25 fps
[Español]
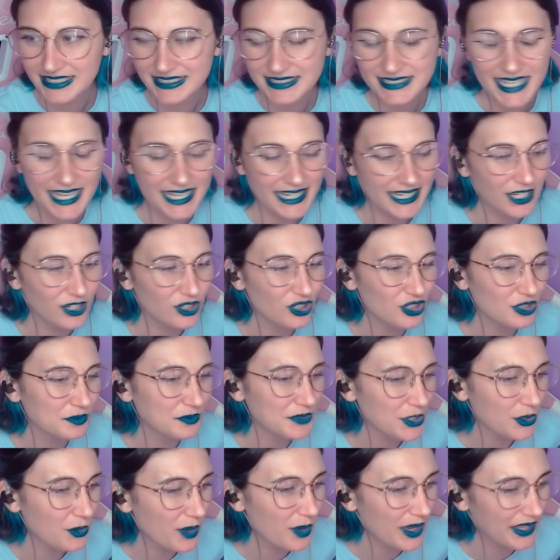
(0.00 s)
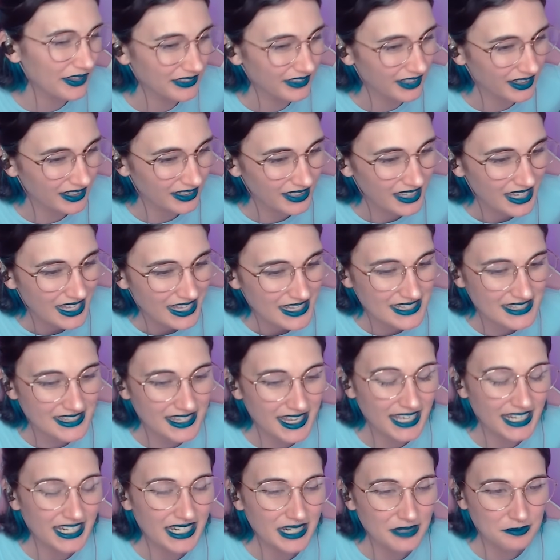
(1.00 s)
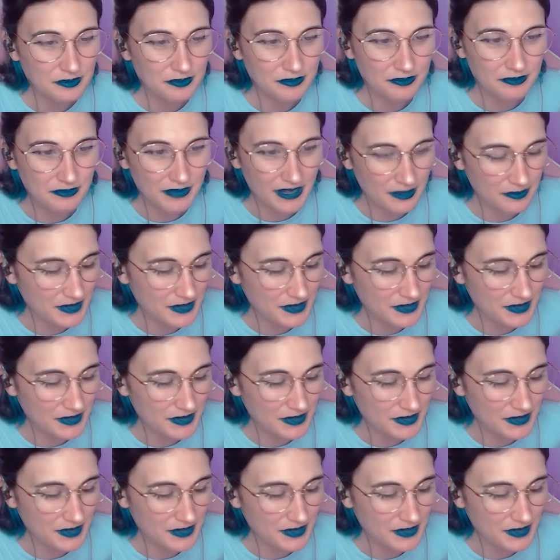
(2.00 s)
Sale Cosmo y Wanda. Sale el,